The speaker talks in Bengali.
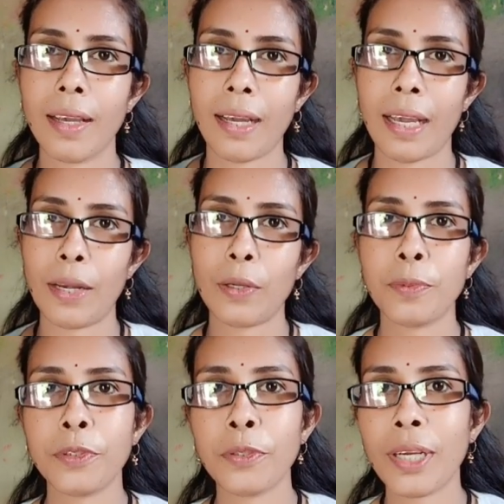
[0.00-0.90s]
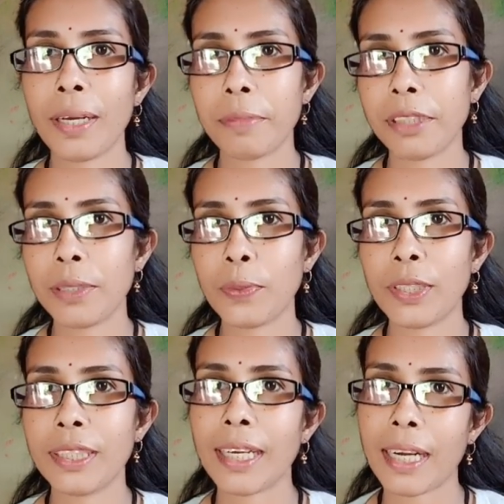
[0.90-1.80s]
হ্যালো বন্ধুরা আমি
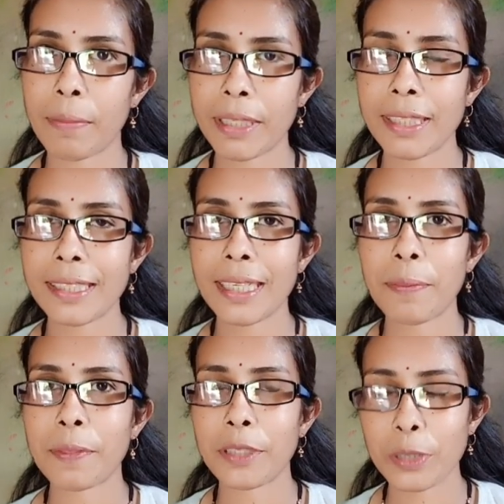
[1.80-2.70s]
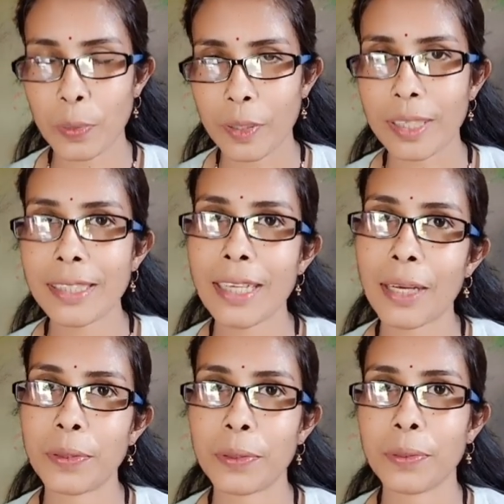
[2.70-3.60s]
শিউলি আর আমার কিচেনে আপনাদের সবাইকে
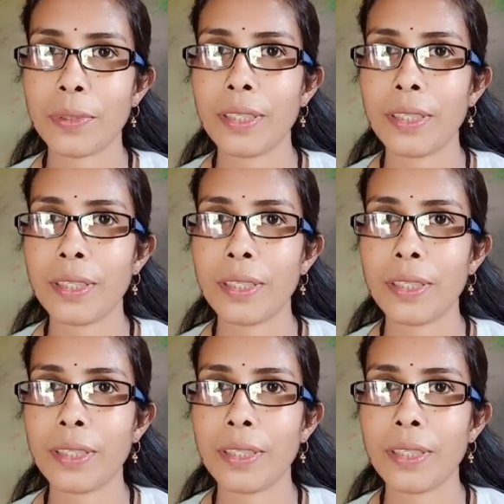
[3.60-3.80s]
স্বাগত